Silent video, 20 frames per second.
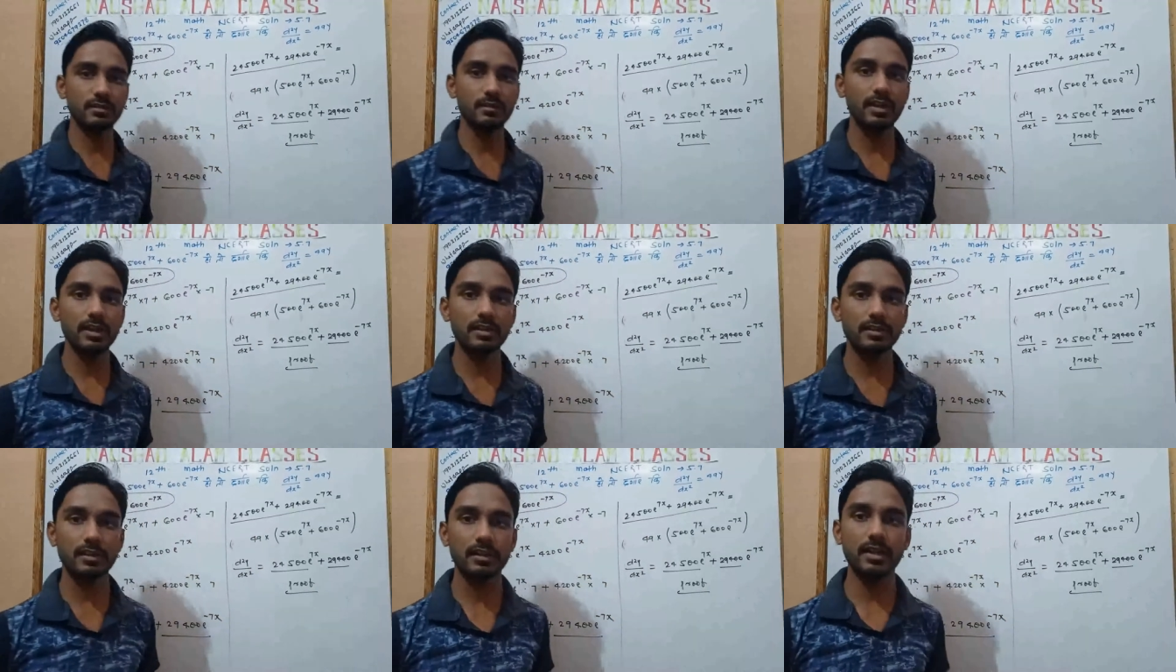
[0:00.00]

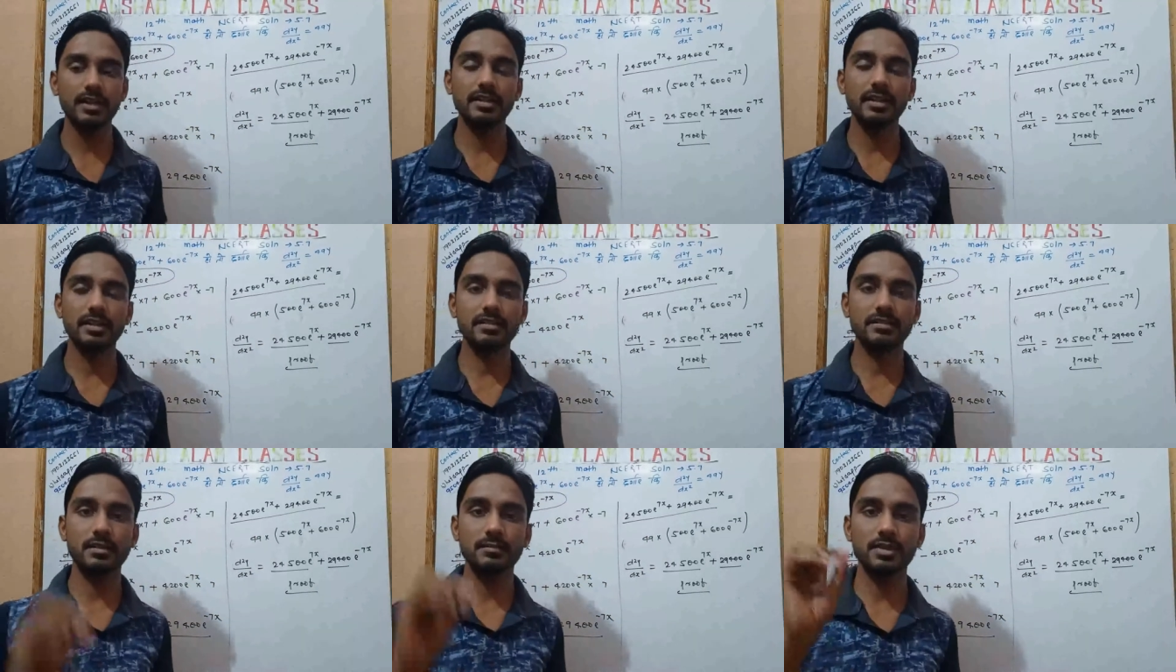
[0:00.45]
सवाल कर रहा
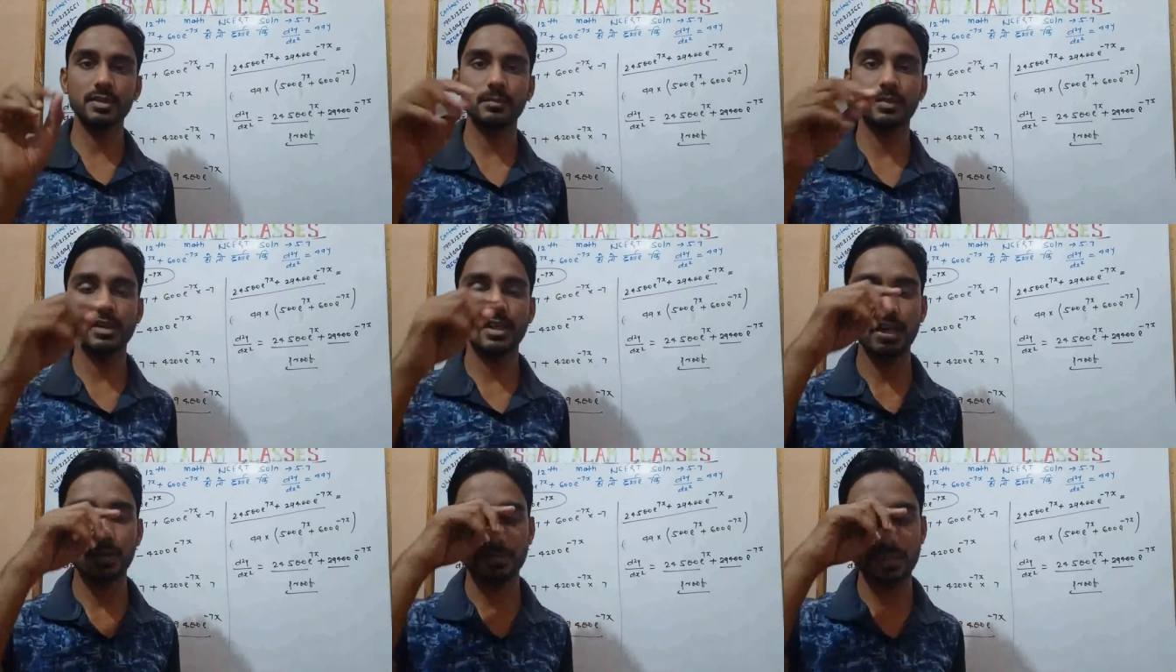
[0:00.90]
था कि सबसे
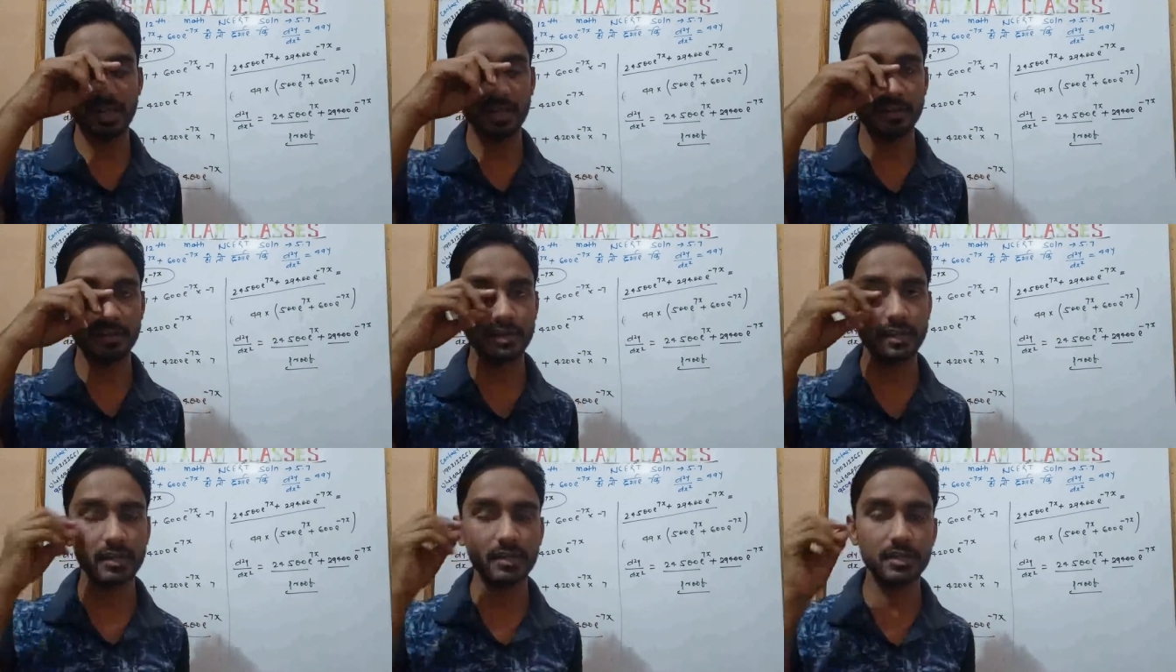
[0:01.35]
पहले आप क्या
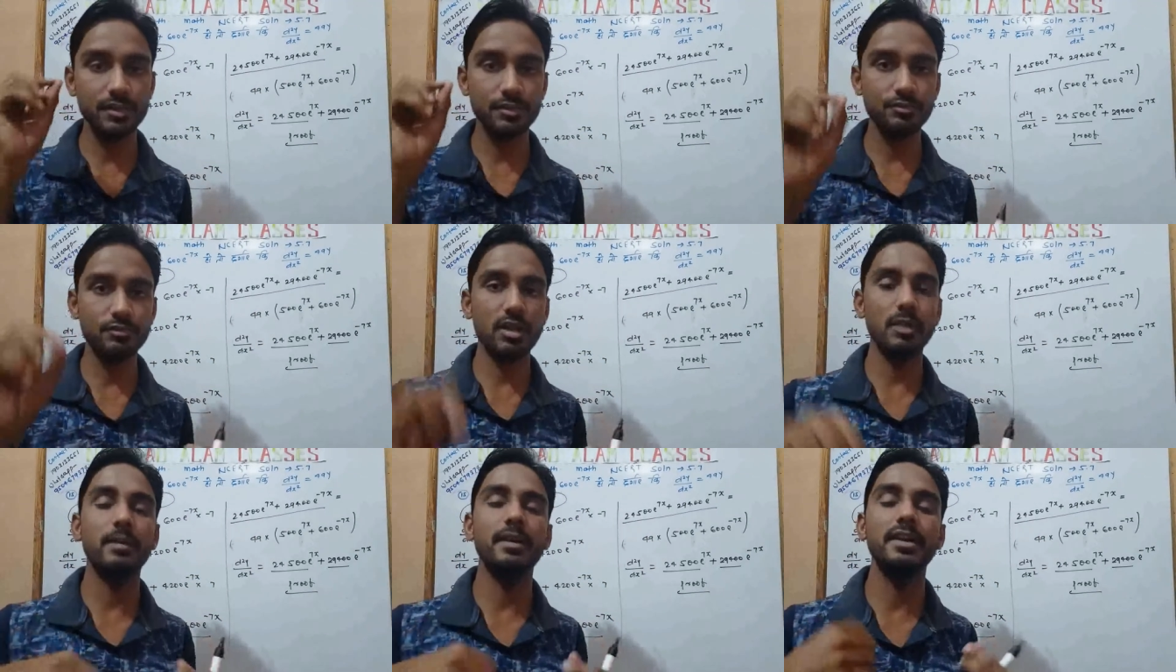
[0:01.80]
करिए डी
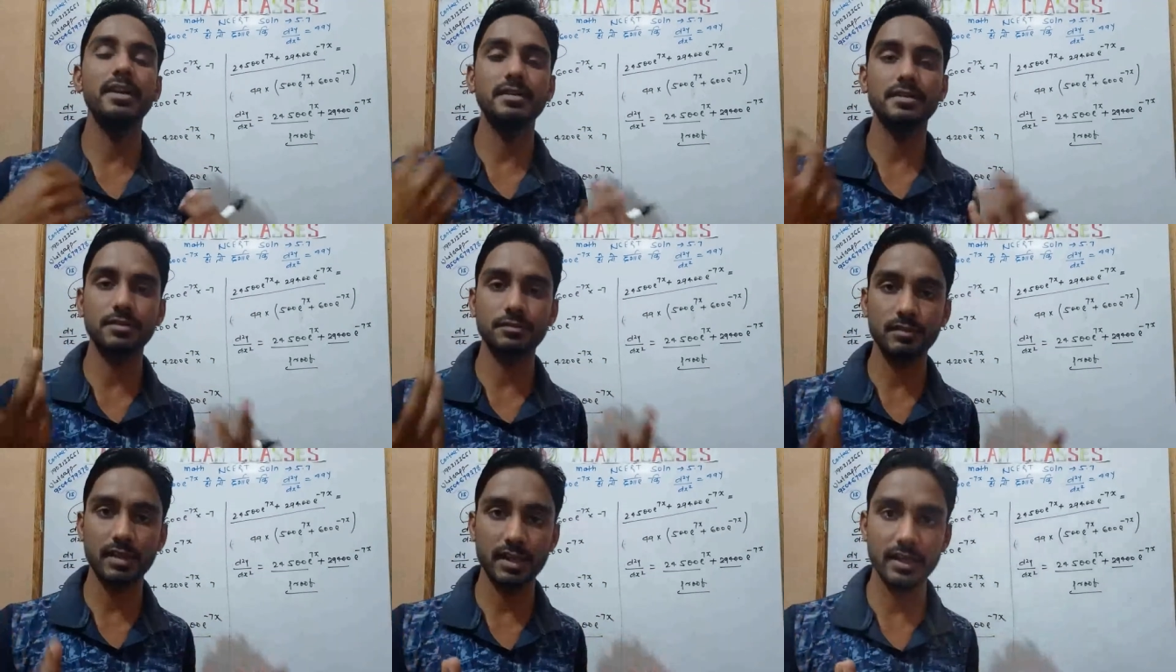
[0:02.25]
टू वाई डी
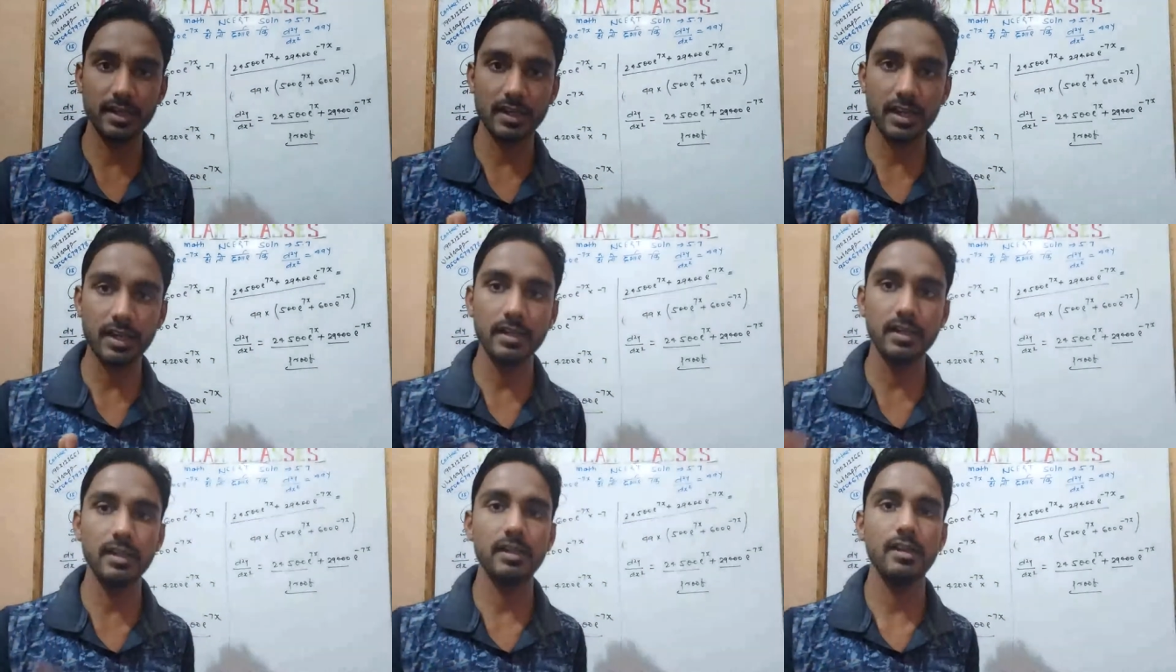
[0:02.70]
एस स्क्वायर
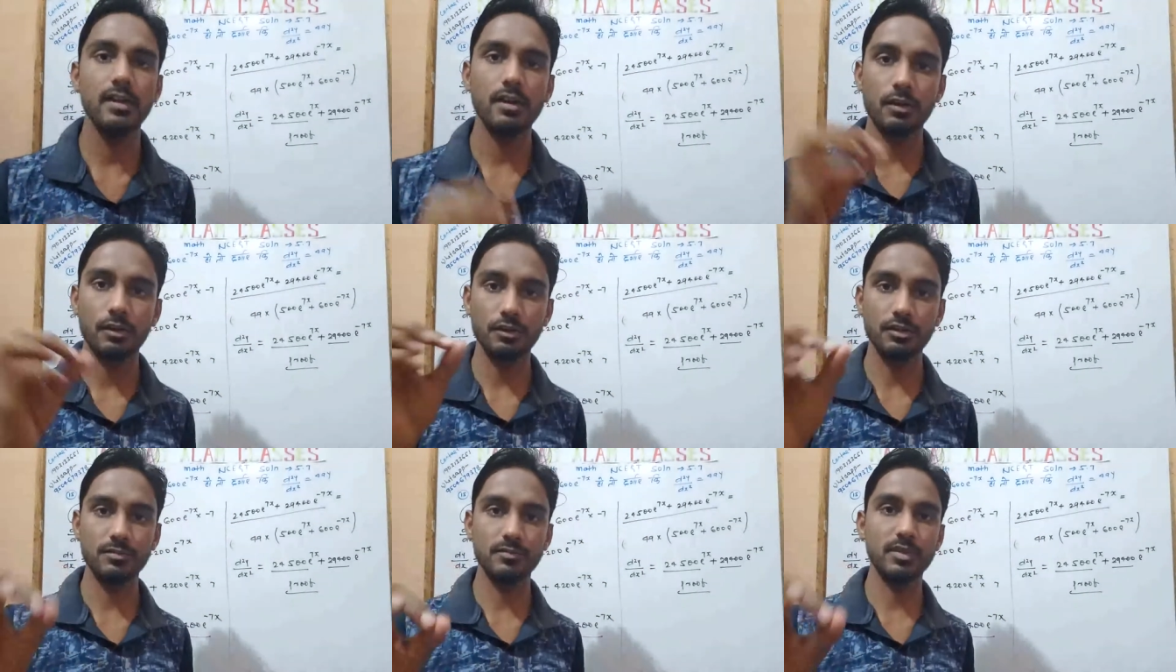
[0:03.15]
निकालिए
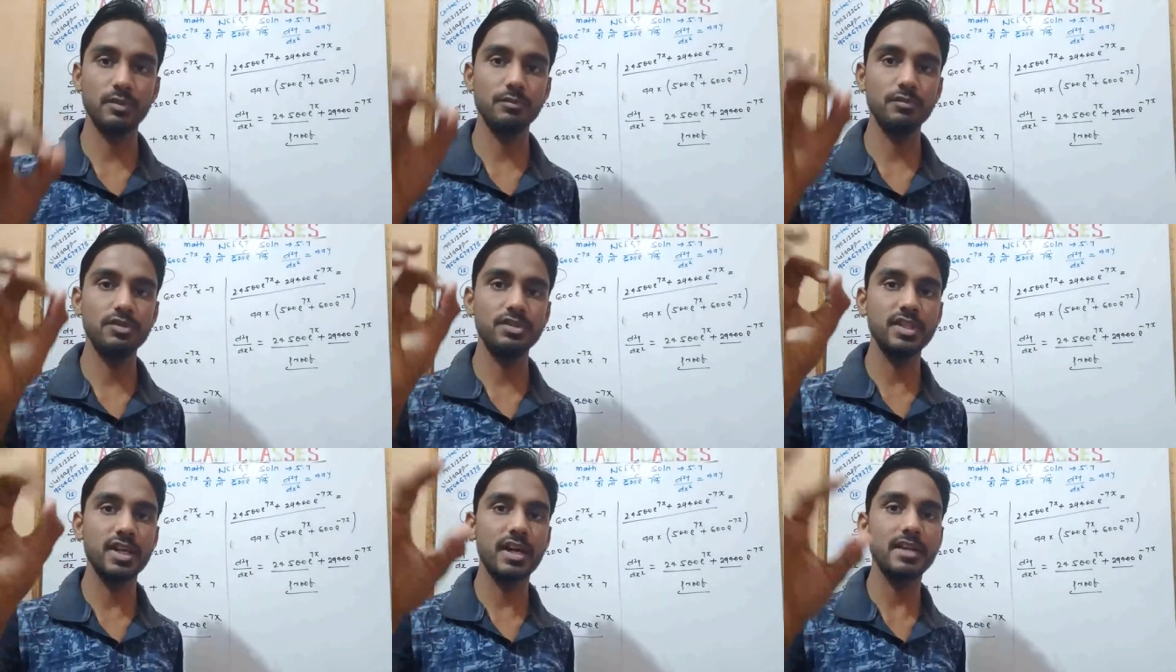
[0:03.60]
और उसमें
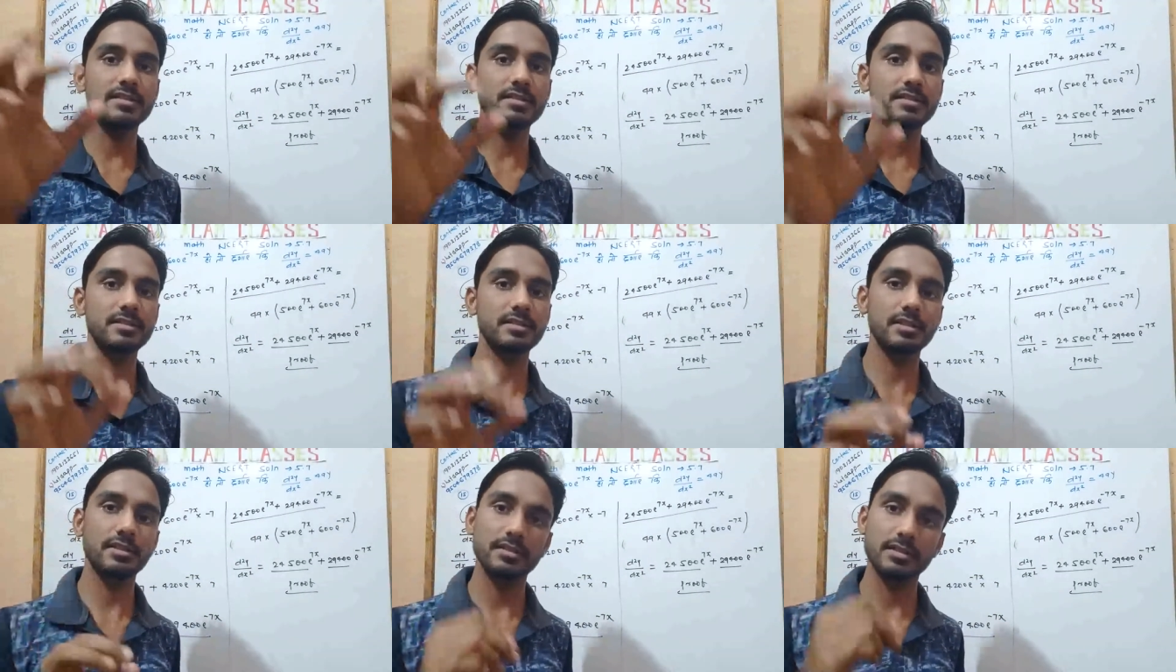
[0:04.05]

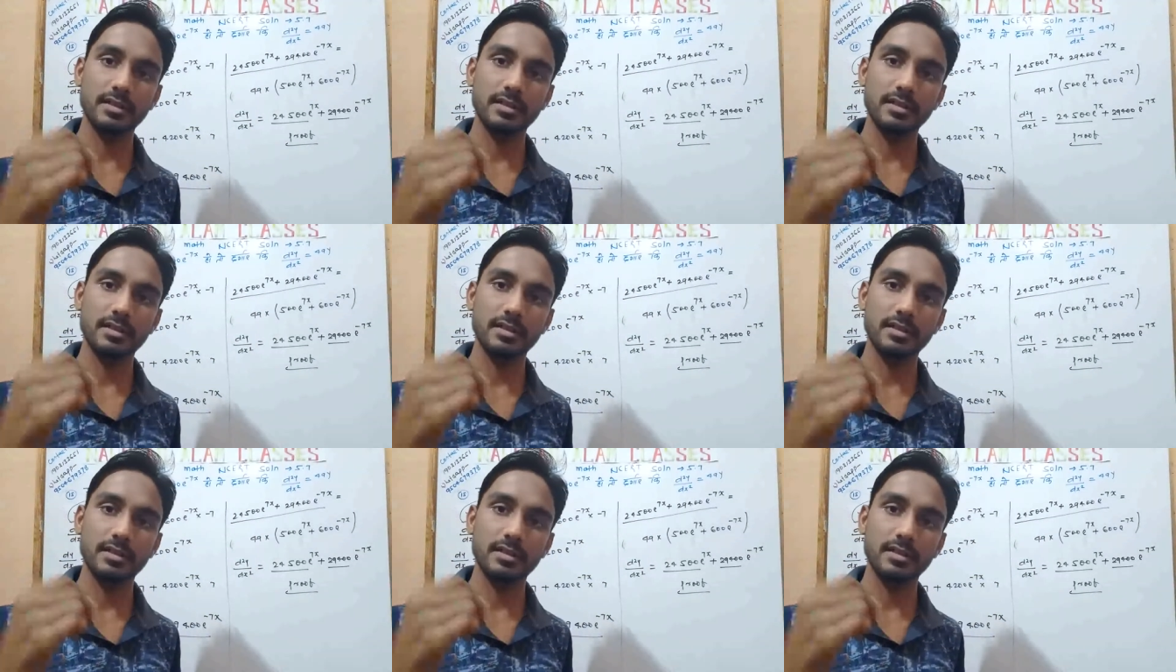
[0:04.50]
उनचास